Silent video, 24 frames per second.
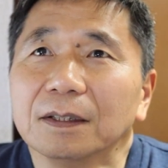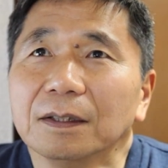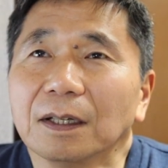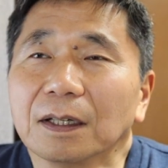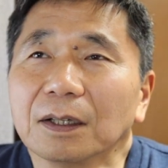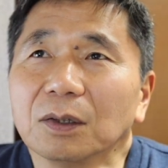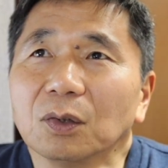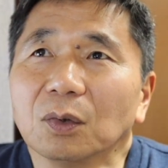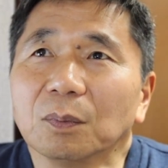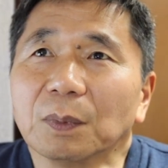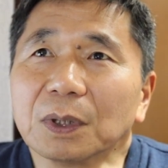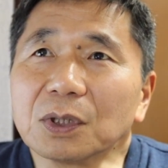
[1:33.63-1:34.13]

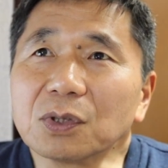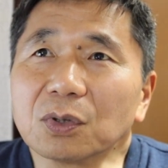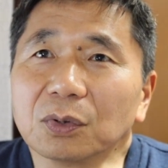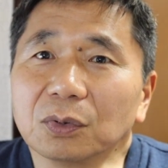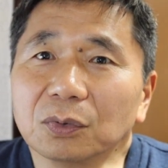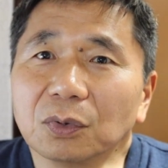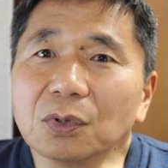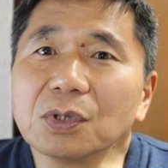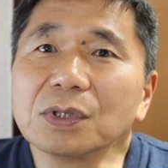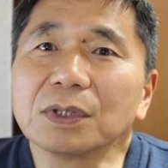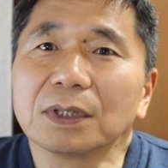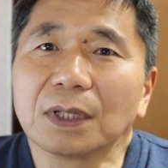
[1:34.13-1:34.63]
だけどまあちょっ
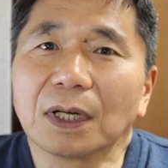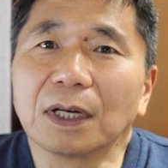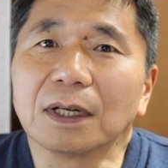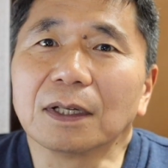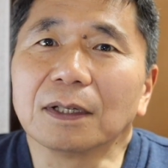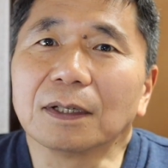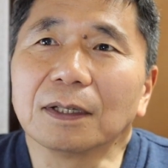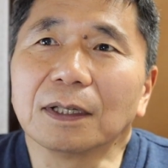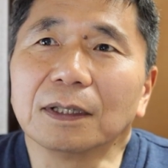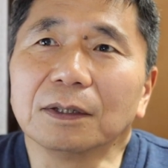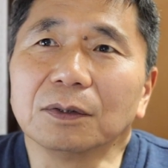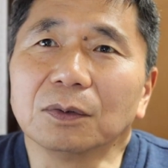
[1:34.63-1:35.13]
とし
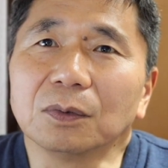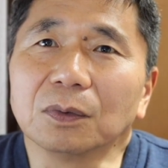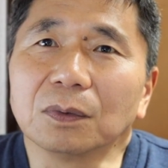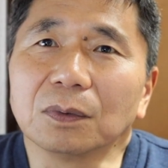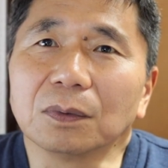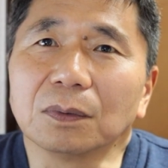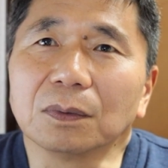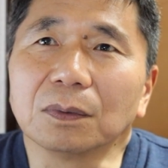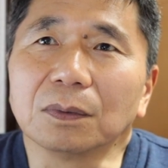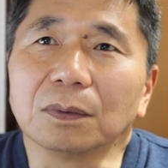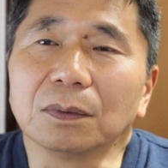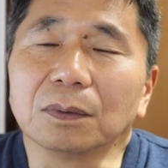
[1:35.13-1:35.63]
たあ
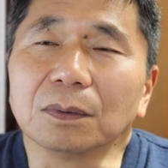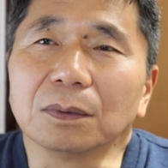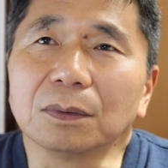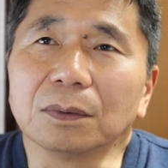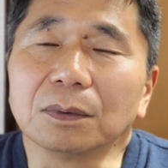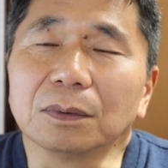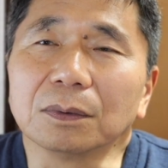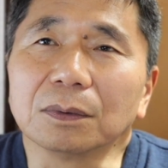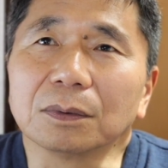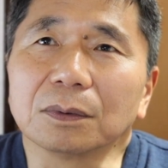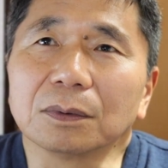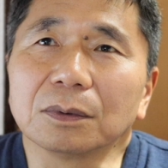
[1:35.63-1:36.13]
の